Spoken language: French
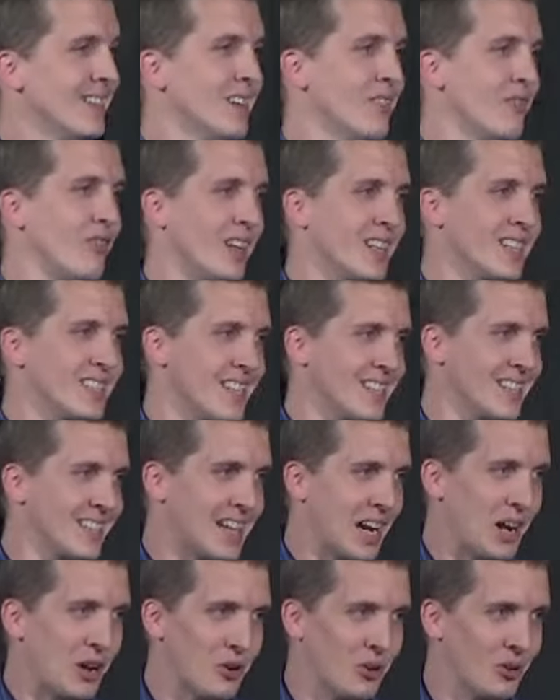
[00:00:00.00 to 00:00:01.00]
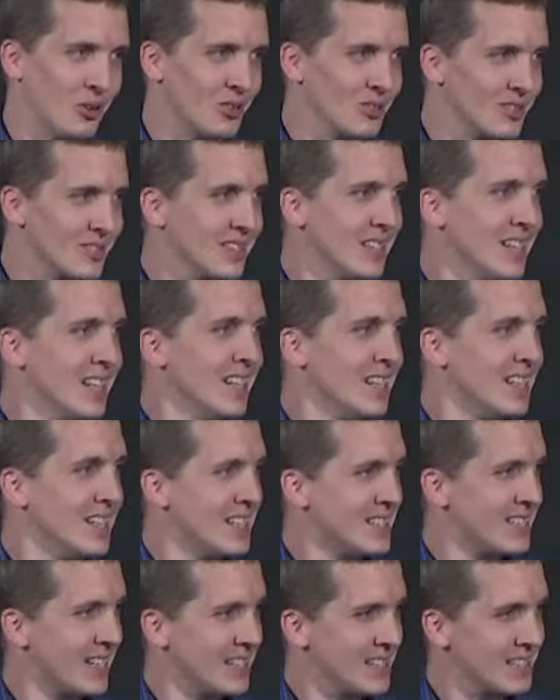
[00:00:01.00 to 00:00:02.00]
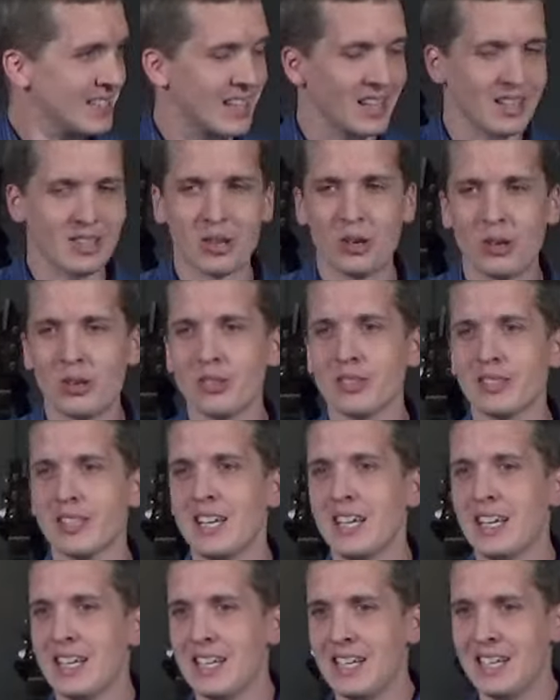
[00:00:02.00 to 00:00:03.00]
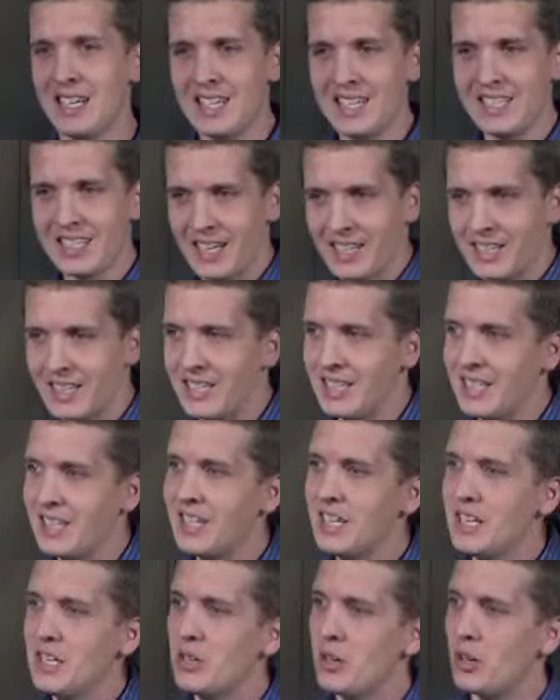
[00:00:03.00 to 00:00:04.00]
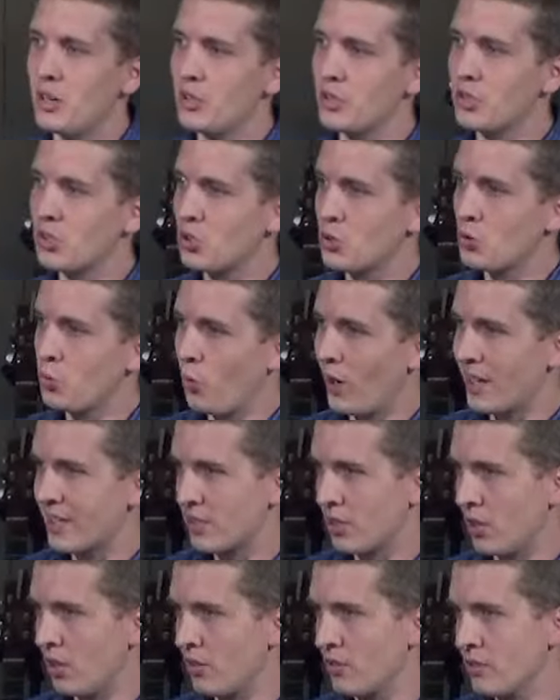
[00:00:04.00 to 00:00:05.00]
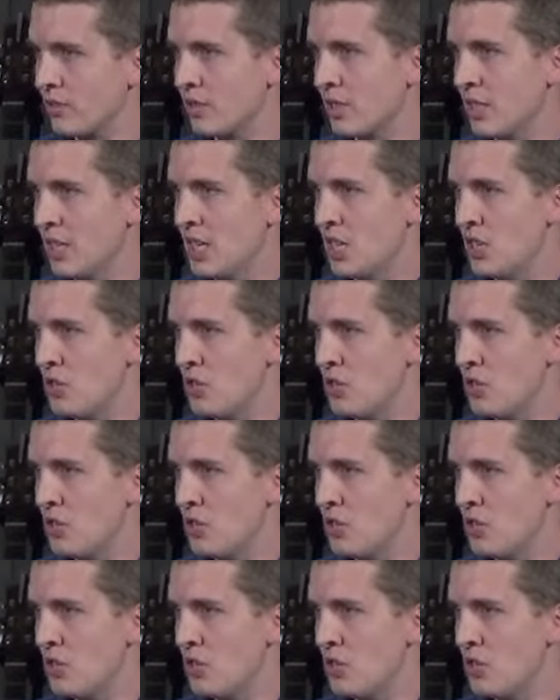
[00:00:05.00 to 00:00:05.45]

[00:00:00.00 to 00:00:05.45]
fin des années 40, les années 50, les années 60, euh,